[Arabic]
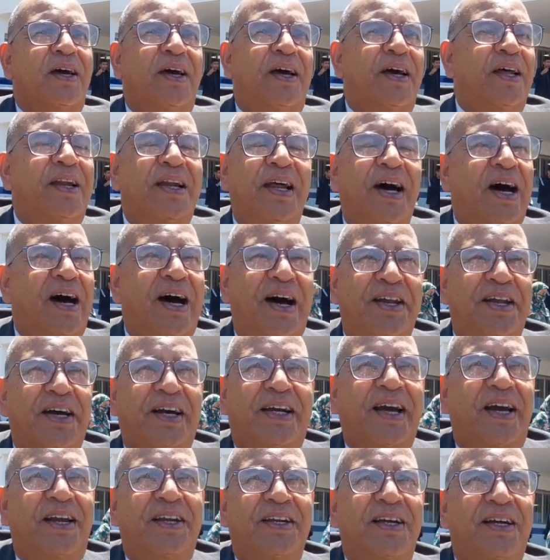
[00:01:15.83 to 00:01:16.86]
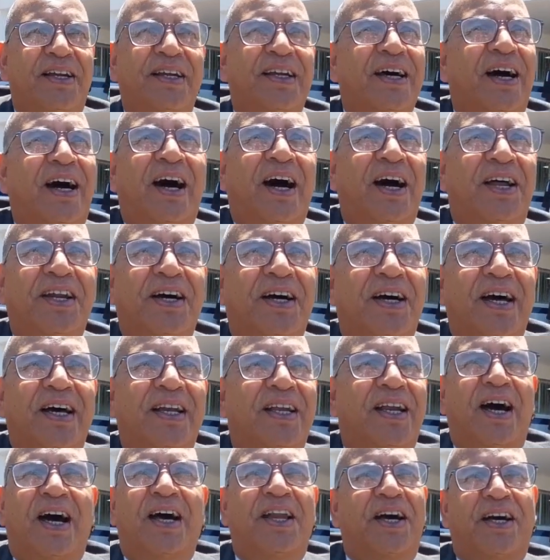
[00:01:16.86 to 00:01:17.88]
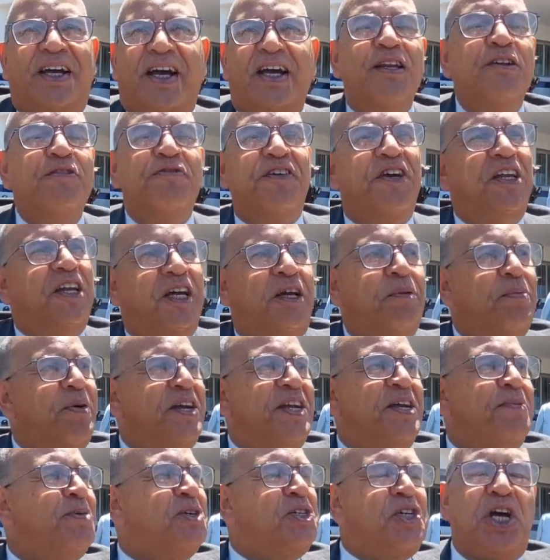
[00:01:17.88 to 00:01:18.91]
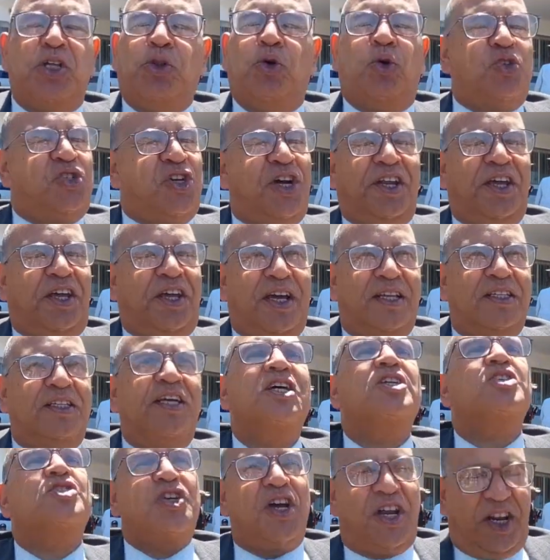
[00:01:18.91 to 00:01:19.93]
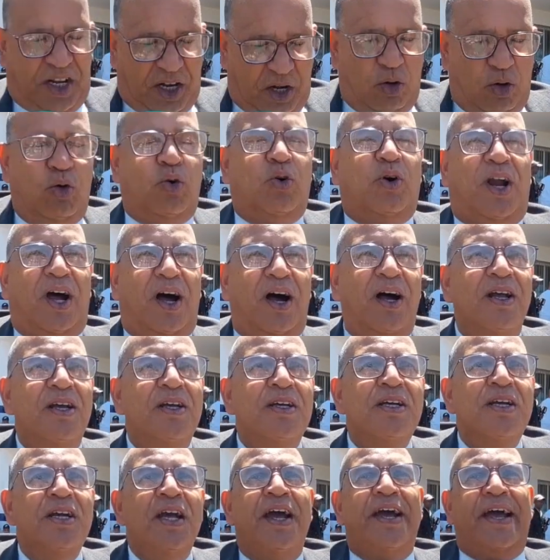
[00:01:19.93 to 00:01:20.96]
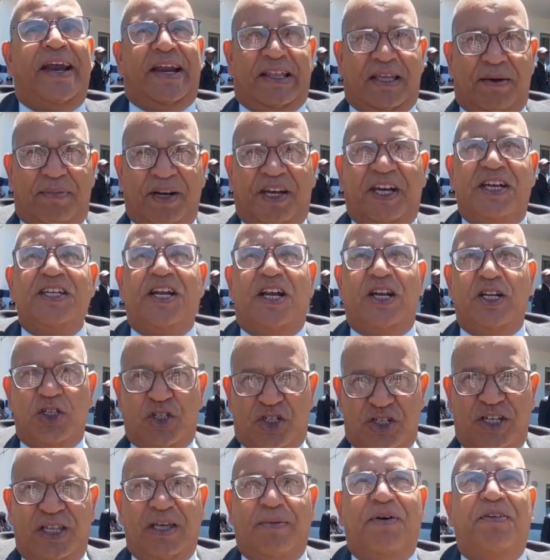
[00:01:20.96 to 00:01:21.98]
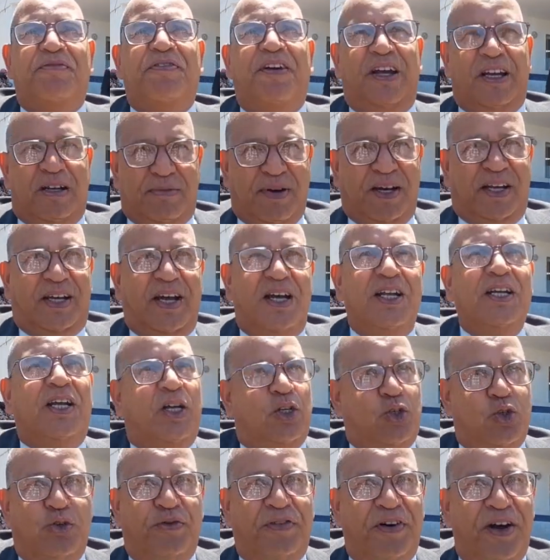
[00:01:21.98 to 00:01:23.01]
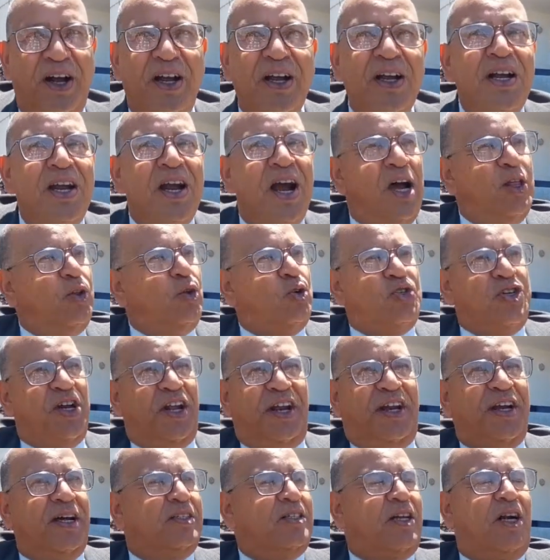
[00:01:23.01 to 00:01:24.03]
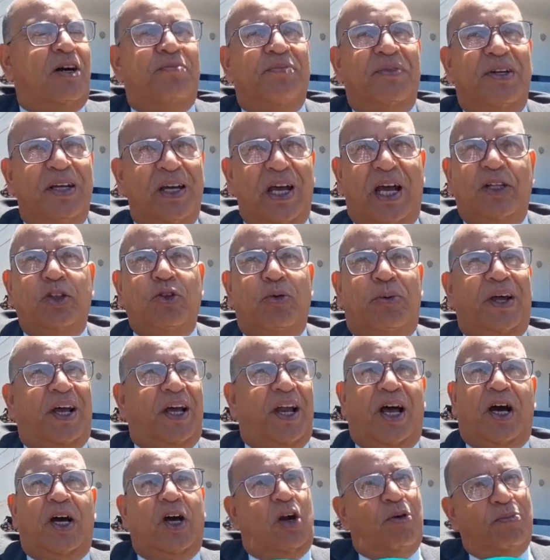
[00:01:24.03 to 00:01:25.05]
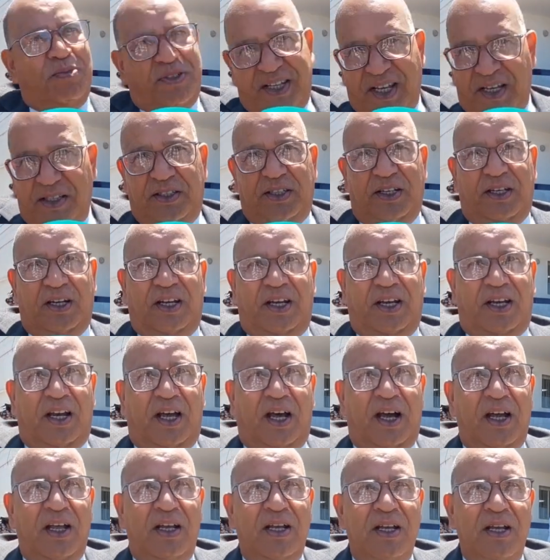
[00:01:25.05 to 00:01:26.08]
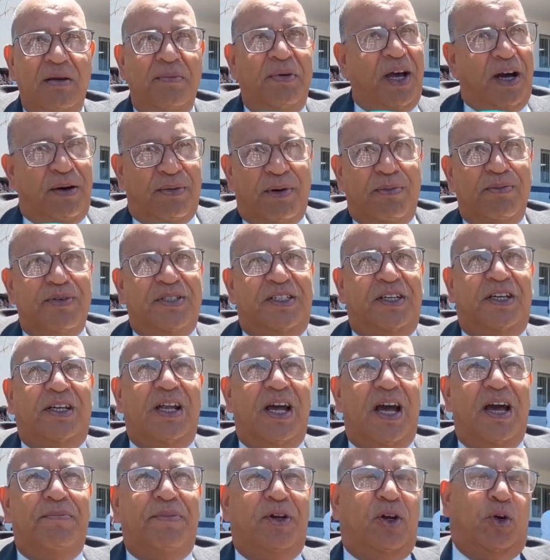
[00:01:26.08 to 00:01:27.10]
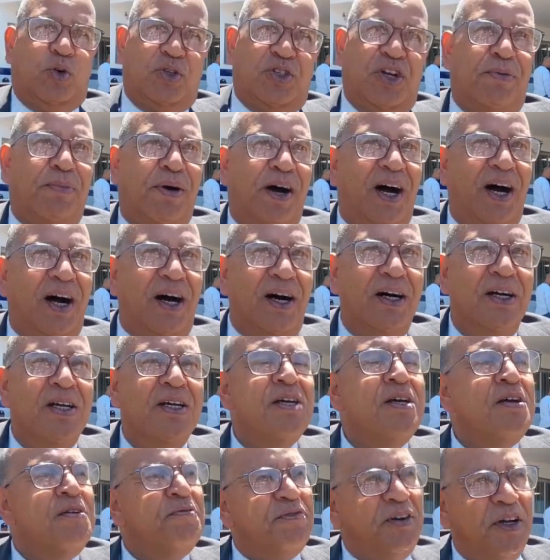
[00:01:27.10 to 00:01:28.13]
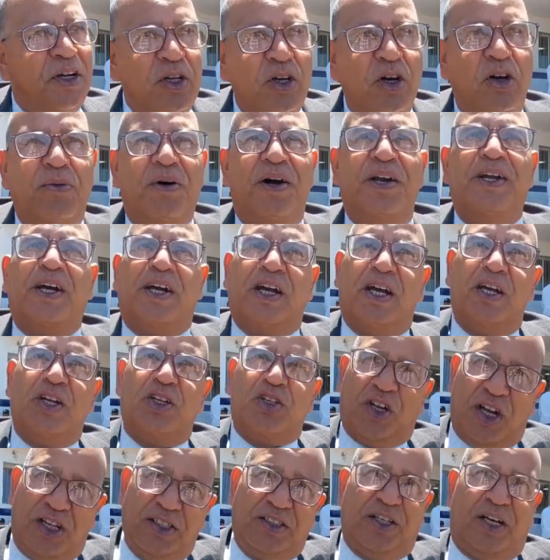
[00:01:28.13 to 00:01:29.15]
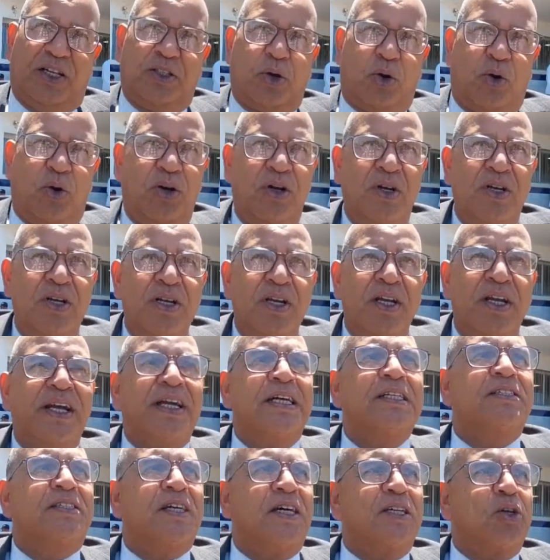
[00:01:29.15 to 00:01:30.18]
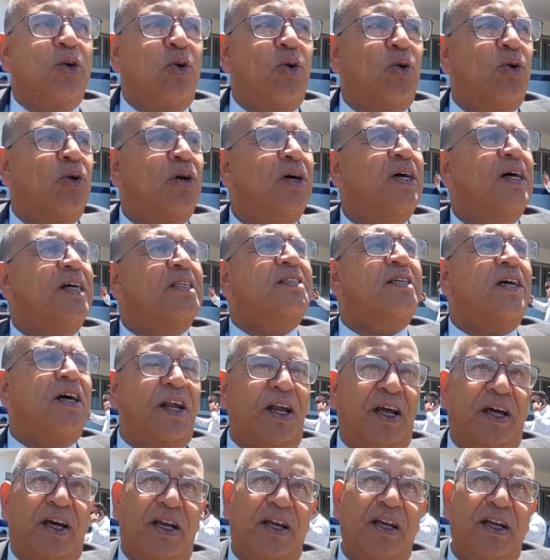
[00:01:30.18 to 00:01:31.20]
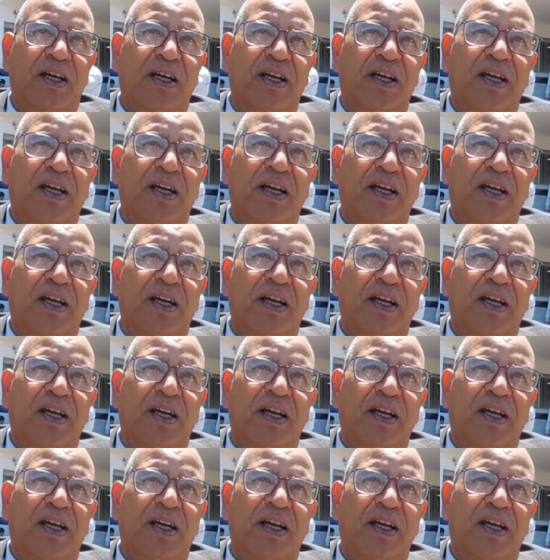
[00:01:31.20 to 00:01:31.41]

آه، لا انا كان لا انا لا انا كنفي لك بان ماشي هذوك الشركات كاين شركه اخرى هي اللي دابا كاينه اللجنه دابا في عين المكان كتشوفها هذوك الشركات راهم اللي عندهم اغلاق راهم سادين الاغلاق بامر من السيد العامل والجماعه فاليوم حنا اش كنتظروا كنتظروا التقرير